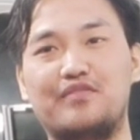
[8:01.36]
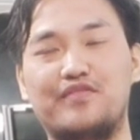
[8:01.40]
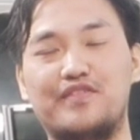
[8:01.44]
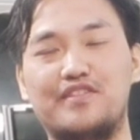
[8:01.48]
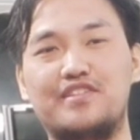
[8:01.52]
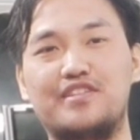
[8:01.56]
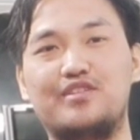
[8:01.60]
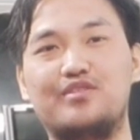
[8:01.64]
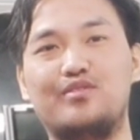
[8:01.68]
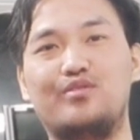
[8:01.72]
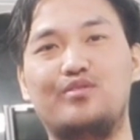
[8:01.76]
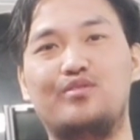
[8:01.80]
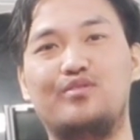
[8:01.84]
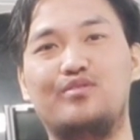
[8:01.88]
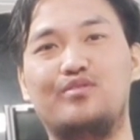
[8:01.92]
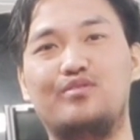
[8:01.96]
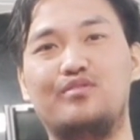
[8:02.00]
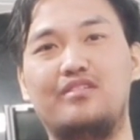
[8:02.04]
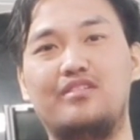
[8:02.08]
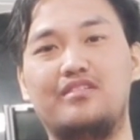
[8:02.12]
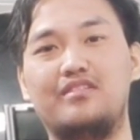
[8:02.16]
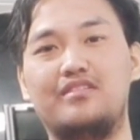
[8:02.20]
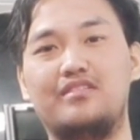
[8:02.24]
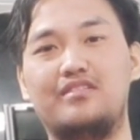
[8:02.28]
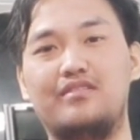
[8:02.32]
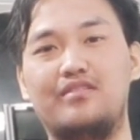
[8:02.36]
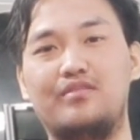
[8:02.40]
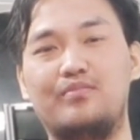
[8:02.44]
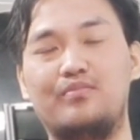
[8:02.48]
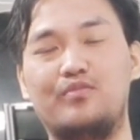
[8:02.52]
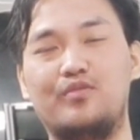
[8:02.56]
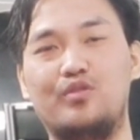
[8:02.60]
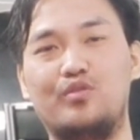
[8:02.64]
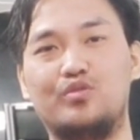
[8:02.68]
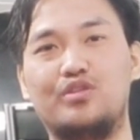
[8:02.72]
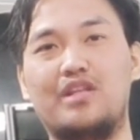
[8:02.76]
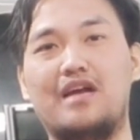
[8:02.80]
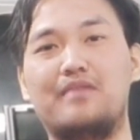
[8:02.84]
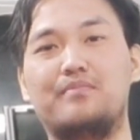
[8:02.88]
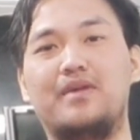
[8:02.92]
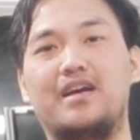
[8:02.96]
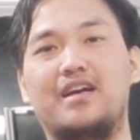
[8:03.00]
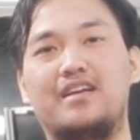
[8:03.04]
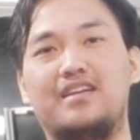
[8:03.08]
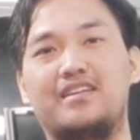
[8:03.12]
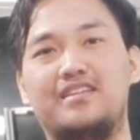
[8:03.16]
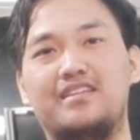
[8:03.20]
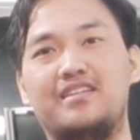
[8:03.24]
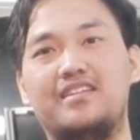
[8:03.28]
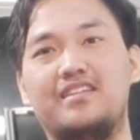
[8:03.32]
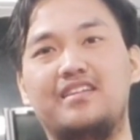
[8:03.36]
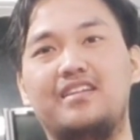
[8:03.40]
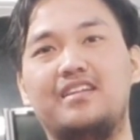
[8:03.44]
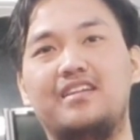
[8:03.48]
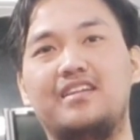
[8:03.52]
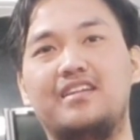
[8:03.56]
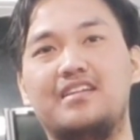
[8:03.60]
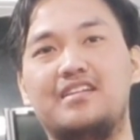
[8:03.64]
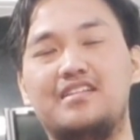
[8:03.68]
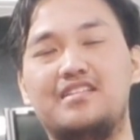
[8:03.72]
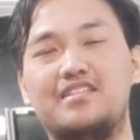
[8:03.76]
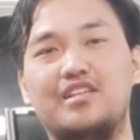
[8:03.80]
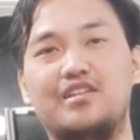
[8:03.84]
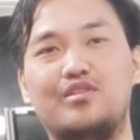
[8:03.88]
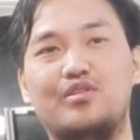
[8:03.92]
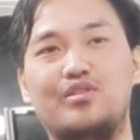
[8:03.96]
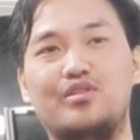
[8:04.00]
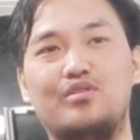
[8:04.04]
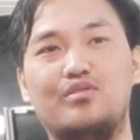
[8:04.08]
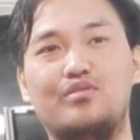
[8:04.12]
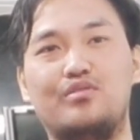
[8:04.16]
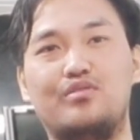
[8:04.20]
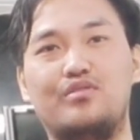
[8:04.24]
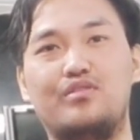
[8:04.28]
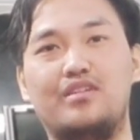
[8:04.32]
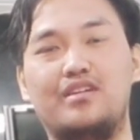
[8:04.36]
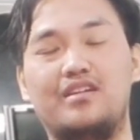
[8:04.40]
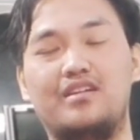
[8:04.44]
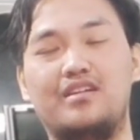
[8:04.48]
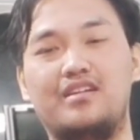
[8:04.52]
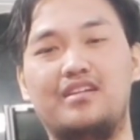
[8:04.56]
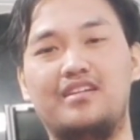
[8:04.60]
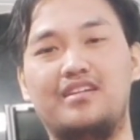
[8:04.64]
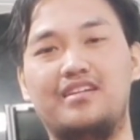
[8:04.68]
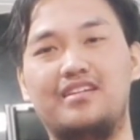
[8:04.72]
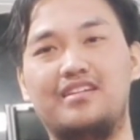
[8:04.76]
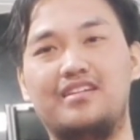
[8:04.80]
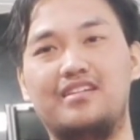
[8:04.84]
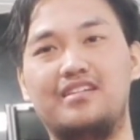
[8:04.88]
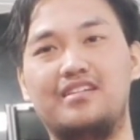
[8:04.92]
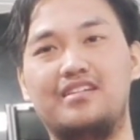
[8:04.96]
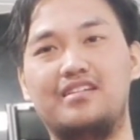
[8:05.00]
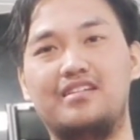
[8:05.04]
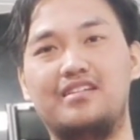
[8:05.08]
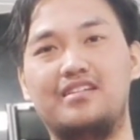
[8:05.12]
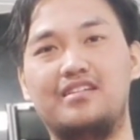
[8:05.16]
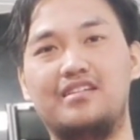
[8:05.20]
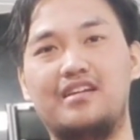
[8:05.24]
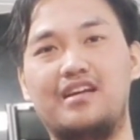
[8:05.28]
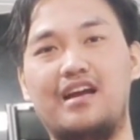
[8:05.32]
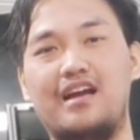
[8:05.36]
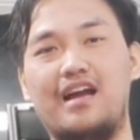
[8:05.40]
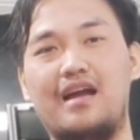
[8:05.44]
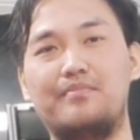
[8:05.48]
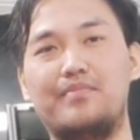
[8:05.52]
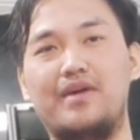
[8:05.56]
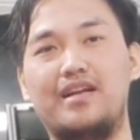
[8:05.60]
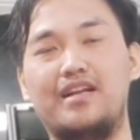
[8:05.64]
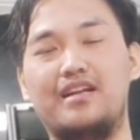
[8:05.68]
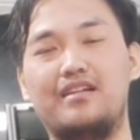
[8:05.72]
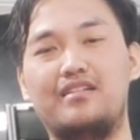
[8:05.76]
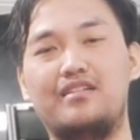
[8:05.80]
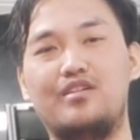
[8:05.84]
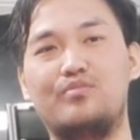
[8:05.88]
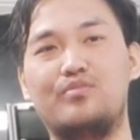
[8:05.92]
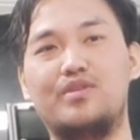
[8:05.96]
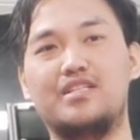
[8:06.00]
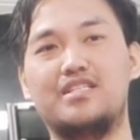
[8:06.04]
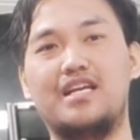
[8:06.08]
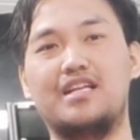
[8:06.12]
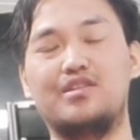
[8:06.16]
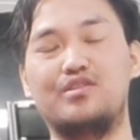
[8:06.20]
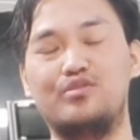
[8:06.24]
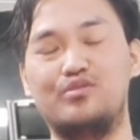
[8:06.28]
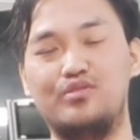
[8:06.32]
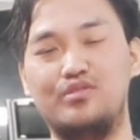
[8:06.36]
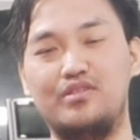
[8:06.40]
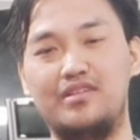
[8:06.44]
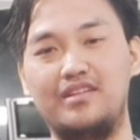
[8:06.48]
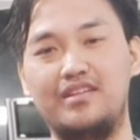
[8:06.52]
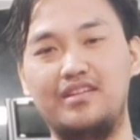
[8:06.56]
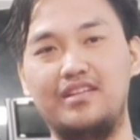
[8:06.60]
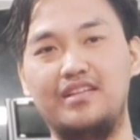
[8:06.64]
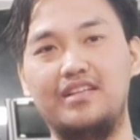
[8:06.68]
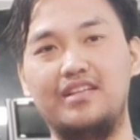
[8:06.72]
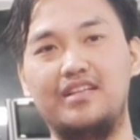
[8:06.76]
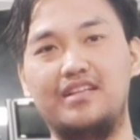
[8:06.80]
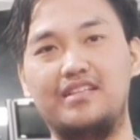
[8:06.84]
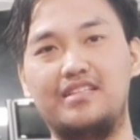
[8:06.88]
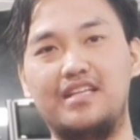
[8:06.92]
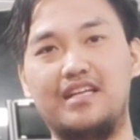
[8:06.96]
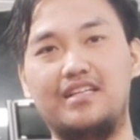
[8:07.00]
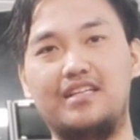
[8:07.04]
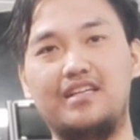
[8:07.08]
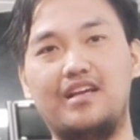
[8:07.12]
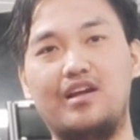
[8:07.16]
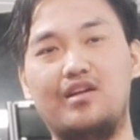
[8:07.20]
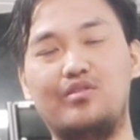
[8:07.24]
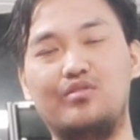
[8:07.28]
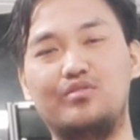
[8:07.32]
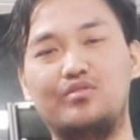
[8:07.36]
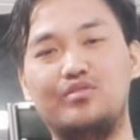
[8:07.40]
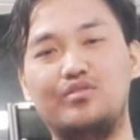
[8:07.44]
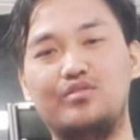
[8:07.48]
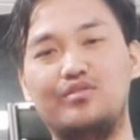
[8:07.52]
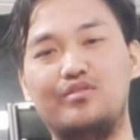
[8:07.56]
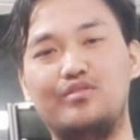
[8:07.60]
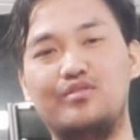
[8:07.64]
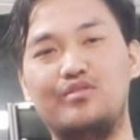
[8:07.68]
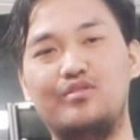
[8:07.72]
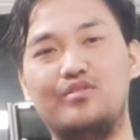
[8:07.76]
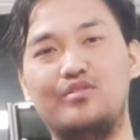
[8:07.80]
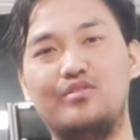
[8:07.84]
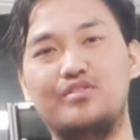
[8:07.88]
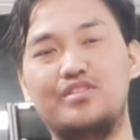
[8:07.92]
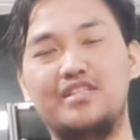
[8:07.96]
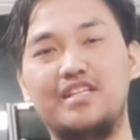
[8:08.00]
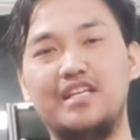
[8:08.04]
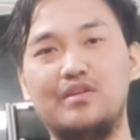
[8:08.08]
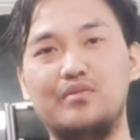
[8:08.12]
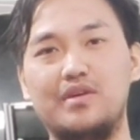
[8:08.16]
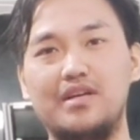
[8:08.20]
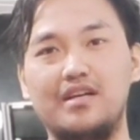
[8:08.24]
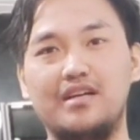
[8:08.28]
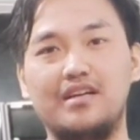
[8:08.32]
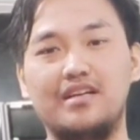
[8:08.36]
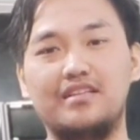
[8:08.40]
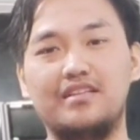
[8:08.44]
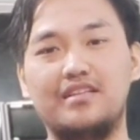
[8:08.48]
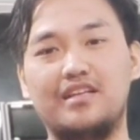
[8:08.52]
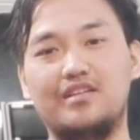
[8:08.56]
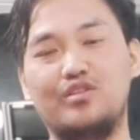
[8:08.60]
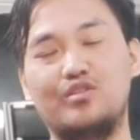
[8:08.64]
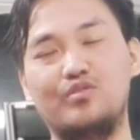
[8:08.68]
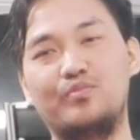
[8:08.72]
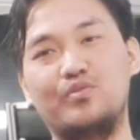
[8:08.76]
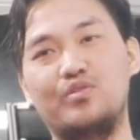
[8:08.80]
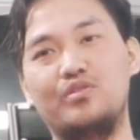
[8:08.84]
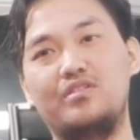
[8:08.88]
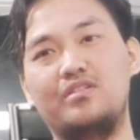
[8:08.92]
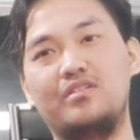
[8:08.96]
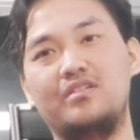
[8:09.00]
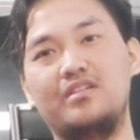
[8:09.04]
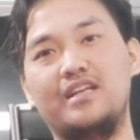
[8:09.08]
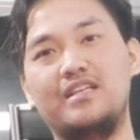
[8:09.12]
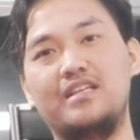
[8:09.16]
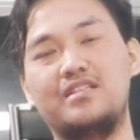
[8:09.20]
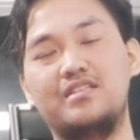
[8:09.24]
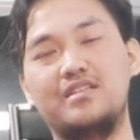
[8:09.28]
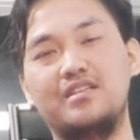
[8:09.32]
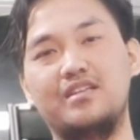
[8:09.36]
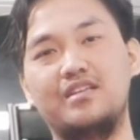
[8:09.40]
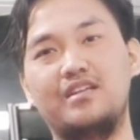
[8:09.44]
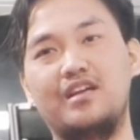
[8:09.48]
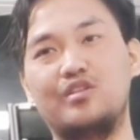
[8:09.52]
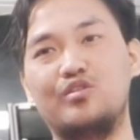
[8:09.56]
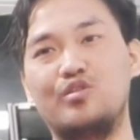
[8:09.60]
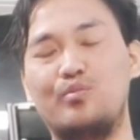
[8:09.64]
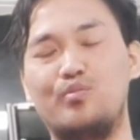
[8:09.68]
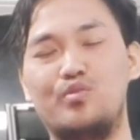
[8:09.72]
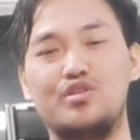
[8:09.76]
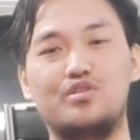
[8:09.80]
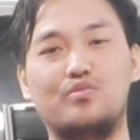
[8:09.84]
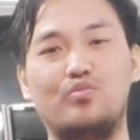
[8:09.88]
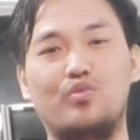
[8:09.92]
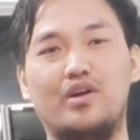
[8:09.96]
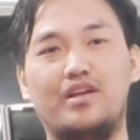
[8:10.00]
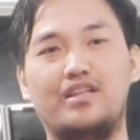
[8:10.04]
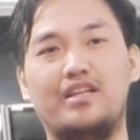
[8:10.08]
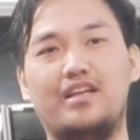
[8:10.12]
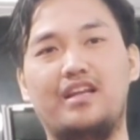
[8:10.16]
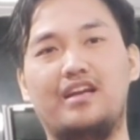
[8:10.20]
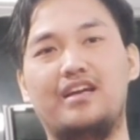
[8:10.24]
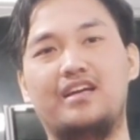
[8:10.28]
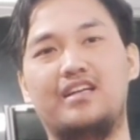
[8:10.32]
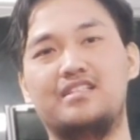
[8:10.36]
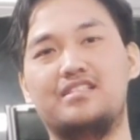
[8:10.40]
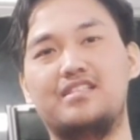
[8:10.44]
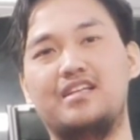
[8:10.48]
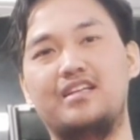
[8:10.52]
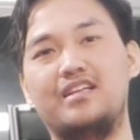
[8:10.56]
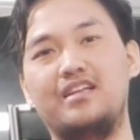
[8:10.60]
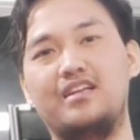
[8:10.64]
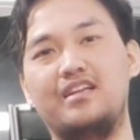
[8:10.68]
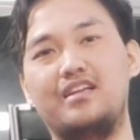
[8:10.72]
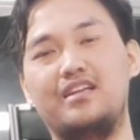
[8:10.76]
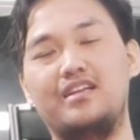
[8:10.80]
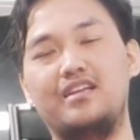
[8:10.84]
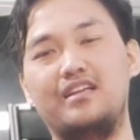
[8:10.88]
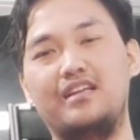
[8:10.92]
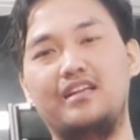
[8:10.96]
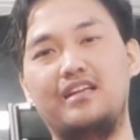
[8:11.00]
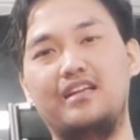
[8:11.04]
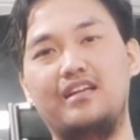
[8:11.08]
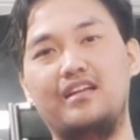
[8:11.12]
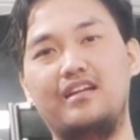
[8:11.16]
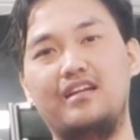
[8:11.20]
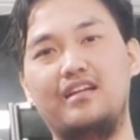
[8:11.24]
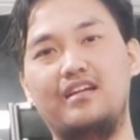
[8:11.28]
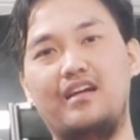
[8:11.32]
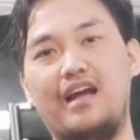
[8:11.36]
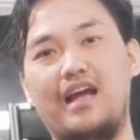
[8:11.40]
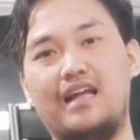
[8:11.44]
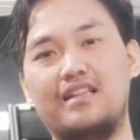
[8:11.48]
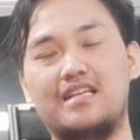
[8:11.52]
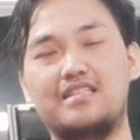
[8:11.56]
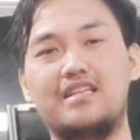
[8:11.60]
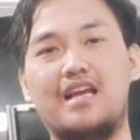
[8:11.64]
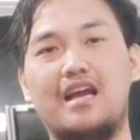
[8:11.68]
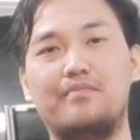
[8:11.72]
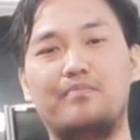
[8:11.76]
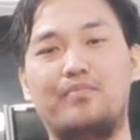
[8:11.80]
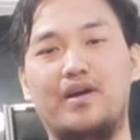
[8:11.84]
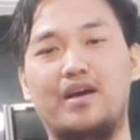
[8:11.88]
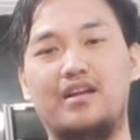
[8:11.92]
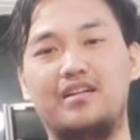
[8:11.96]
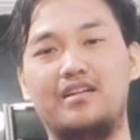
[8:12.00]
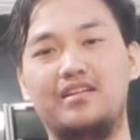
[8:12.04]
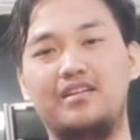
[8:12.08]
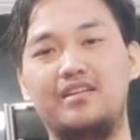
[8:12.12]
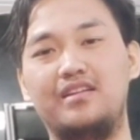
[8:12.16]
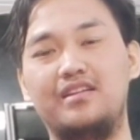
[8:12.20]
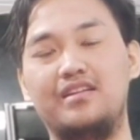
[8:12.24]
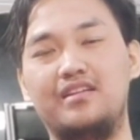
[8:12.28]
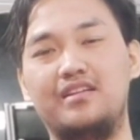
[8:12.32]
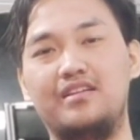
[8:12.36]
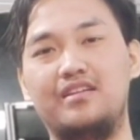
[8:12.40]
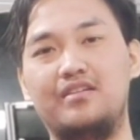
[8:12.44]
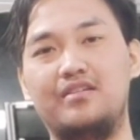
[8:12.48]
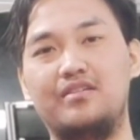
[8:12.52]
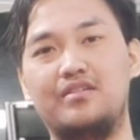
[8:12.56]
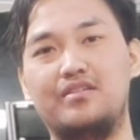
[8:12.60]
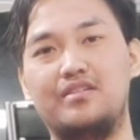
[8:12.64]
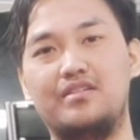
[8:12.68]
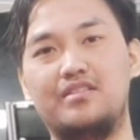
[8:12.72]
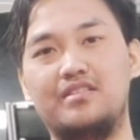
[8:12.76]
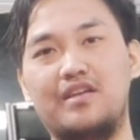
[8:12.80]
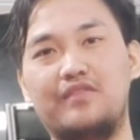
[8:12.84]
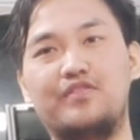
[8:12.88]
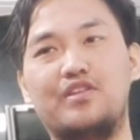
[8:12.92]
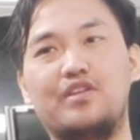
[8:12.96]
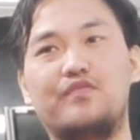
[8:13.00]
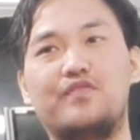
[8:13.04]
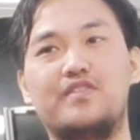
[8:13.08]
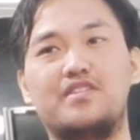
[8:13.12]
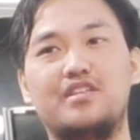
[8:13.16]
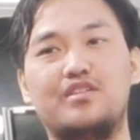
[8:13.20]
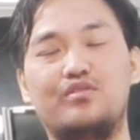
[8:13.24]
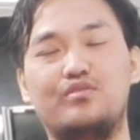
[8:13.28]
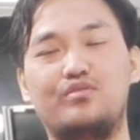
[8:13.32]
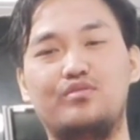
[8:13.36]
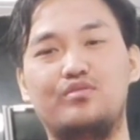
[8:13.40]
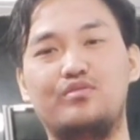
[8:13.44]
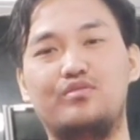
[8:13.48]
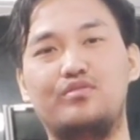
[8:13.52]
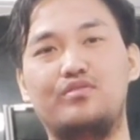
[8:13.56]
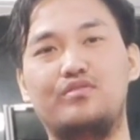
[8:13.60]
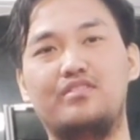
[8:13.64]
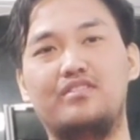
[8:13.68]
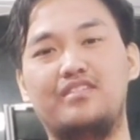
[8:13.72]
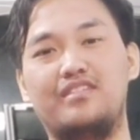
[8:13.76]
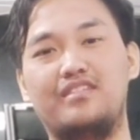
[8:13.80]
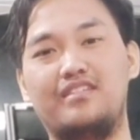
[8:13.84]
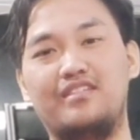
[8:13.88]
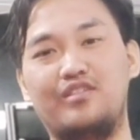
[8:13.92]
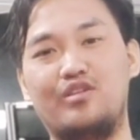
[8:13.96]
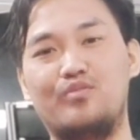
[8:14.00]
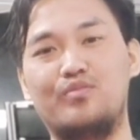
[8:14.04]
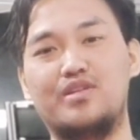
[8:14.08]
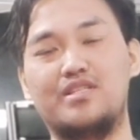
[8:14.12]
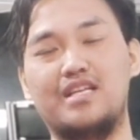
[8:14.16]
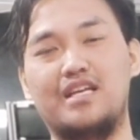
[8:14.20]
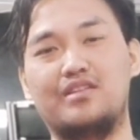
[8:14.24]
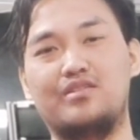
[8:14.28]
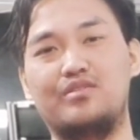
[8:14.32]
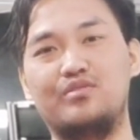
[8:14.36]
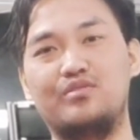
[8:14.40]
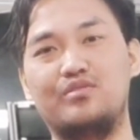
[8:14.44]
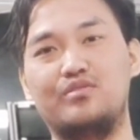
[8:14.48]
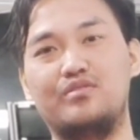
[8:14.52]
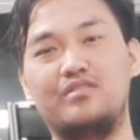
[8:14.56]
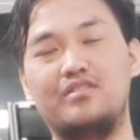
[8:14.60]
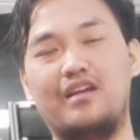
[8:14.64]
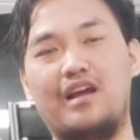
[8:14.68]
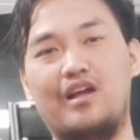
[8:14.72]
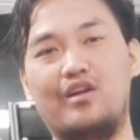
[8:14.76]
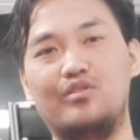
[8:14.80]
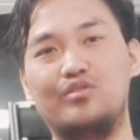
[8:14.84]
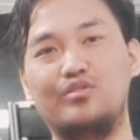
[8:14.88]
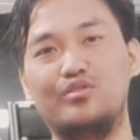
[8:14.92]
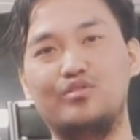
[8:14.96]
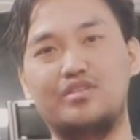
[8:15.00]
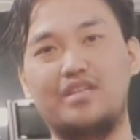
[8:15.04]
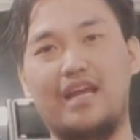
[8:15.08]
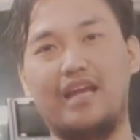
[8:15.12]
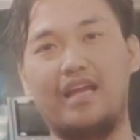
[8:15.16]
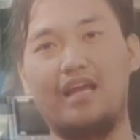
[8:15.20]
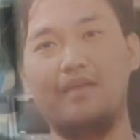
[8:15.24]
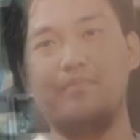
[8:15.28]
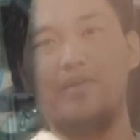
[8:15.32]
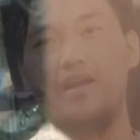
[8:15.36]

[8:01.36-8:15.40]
first itu utama. Di situ itu eh, keamanan nomor satu. Jadi kalau untuk steward ataupun kitchen ataupun semuanya yang kerja di atas kapal, safety first itu nomor satu. Kalau untuk saya